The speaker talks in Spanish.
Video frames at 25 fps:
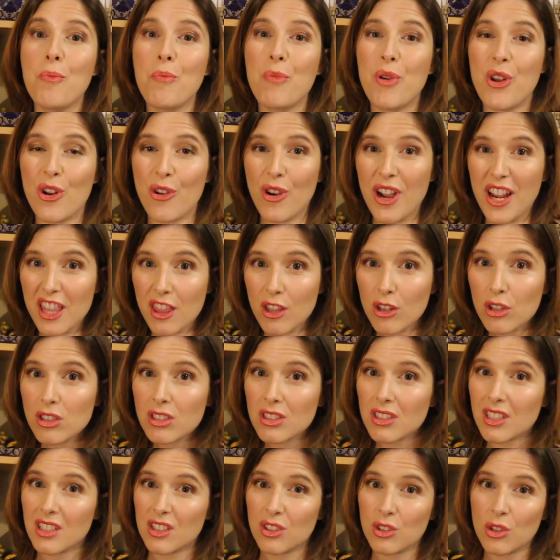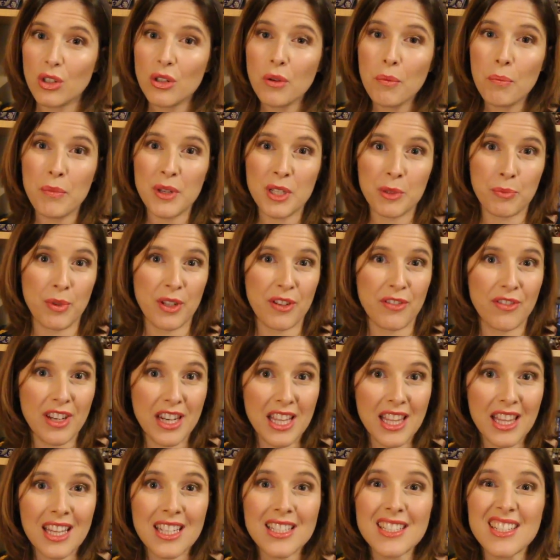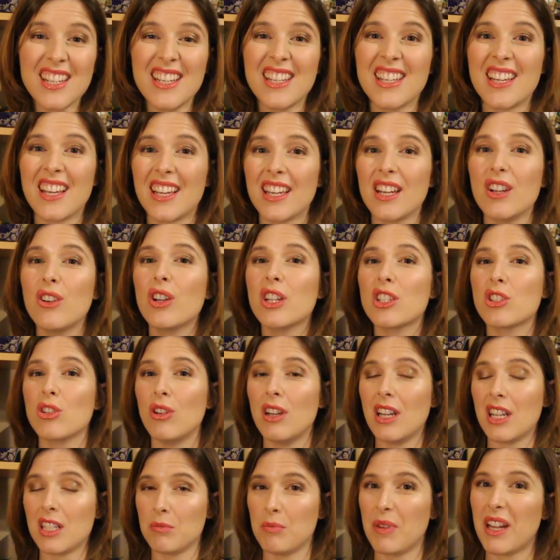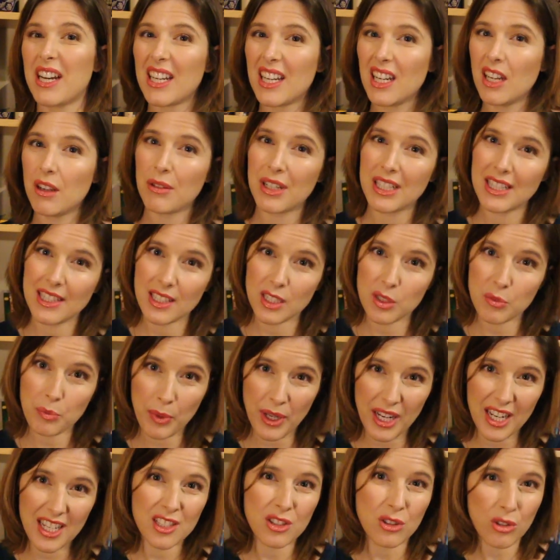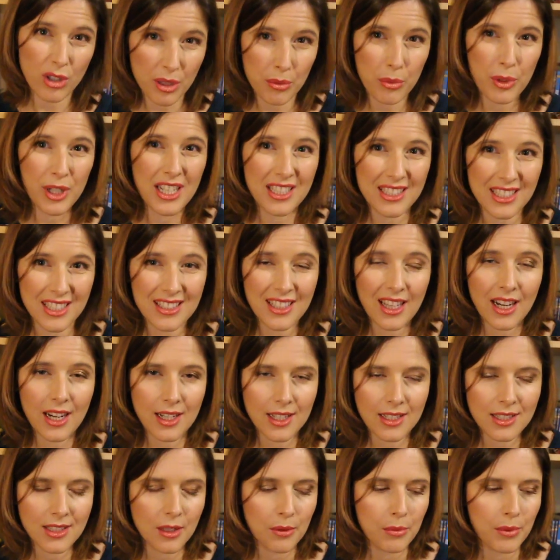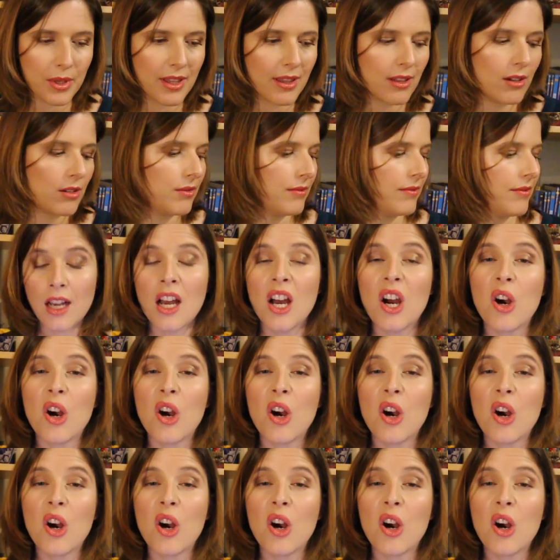pero hay dos que son mis preferidas y que creo que son las más relevantes para esto que voy a tratar en este vídeo.